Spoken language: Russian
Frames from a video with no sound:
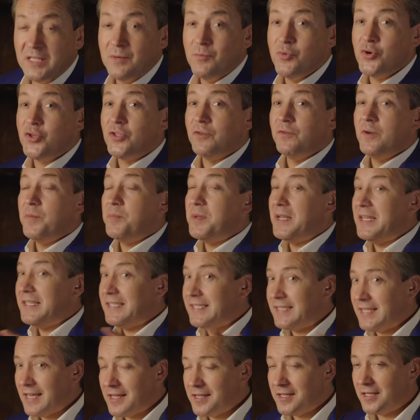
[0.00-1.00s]
Потому что вы
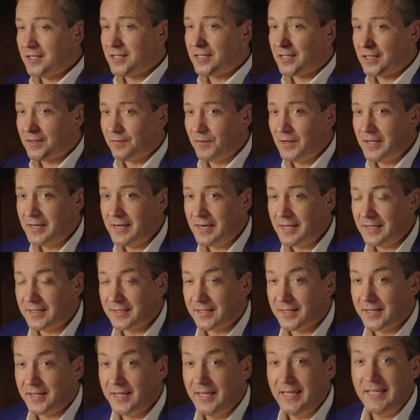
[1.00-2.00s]
перестанете
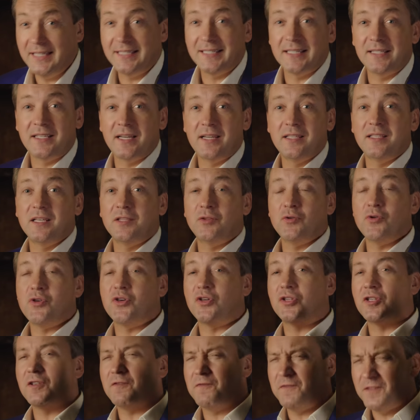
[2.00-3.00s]
отвлекаться и
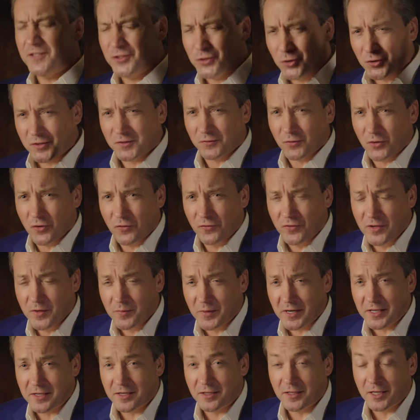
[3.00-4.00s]
сосредоточите все свое
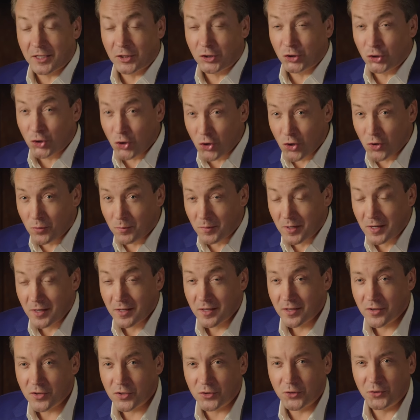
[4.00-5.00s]
внимание на том,
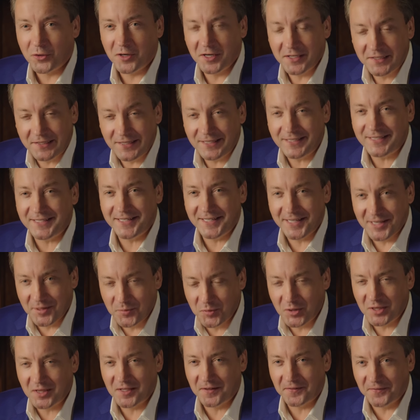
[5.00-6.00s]
что хотите
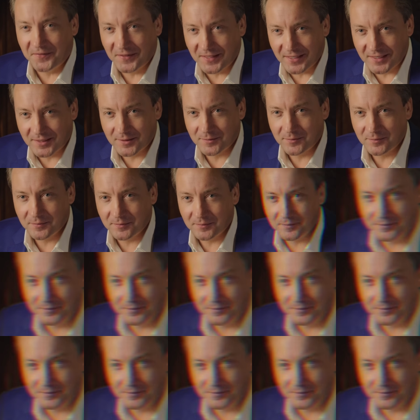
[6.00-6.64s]
именно вы.